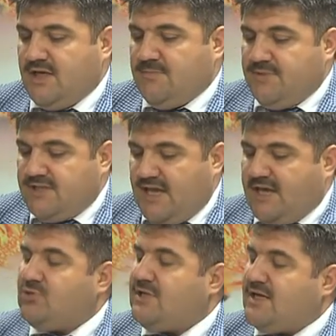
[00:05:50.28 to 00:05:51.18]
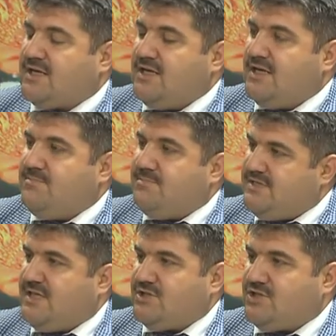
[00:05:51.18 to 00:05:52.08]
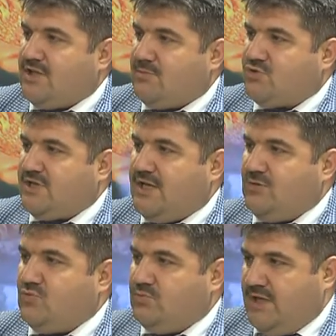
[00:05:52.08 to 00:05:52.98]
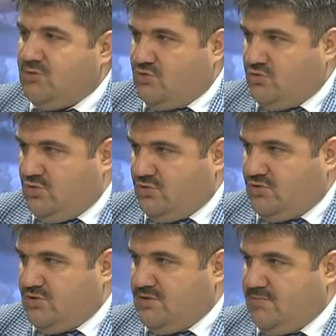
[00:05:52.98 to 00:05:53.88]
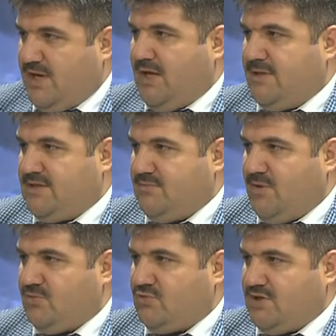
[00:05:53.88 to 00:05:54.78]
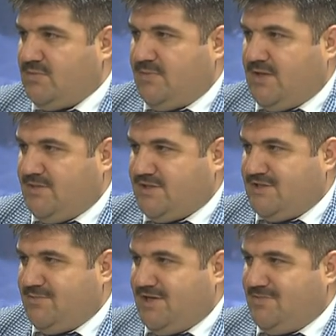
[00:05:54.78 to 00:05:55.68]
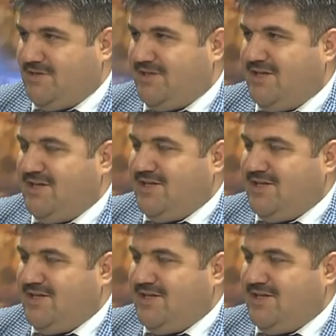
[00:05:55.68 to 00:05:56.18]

Bir de ek olarak biz de inşallah bu sene Umre'yi düşünüyoruz. Beraber Mehmet Hocam'la Geçen beraber. Geçen sene beraber. olduğu gibi